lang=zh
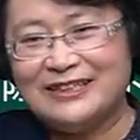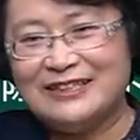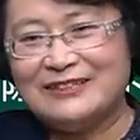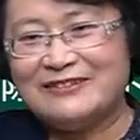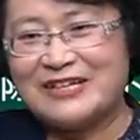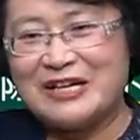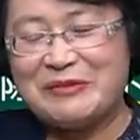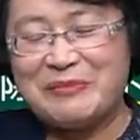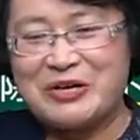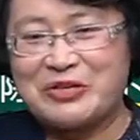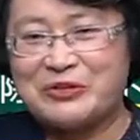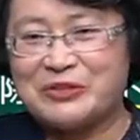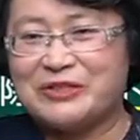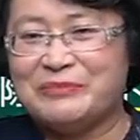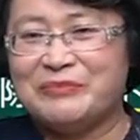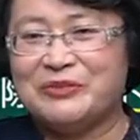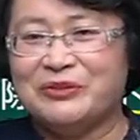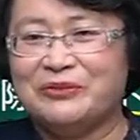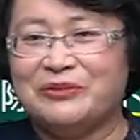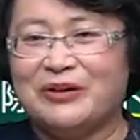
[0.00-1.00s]
我这里边说这
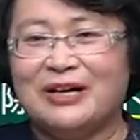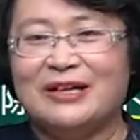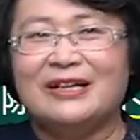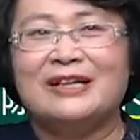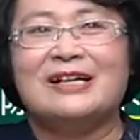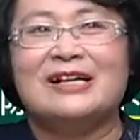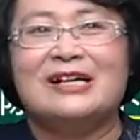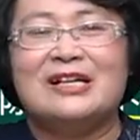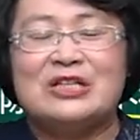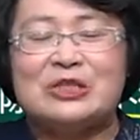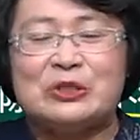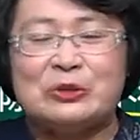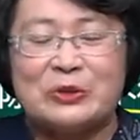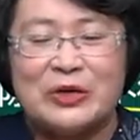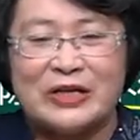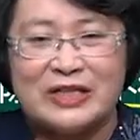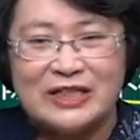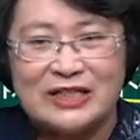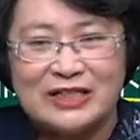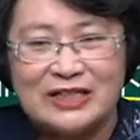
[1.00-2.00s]
么多，
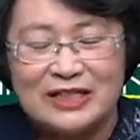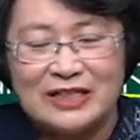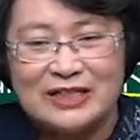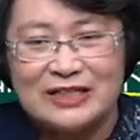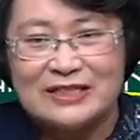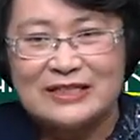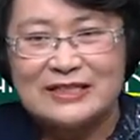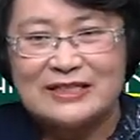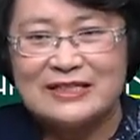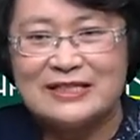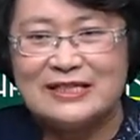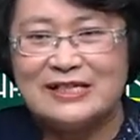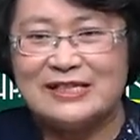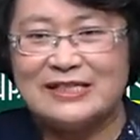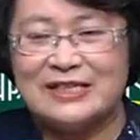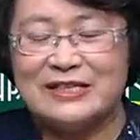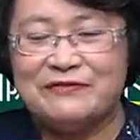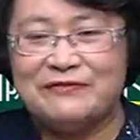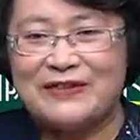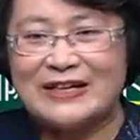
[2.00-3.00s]
做一个
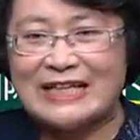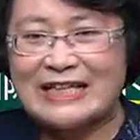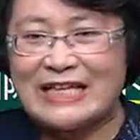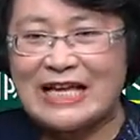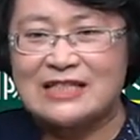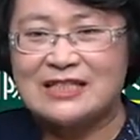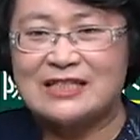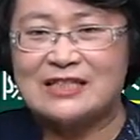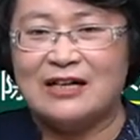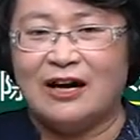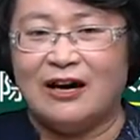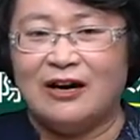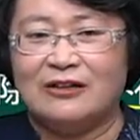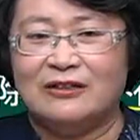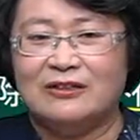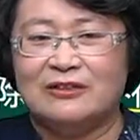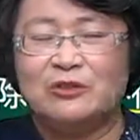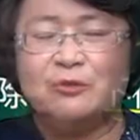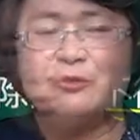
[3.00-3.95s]
引发大家思考。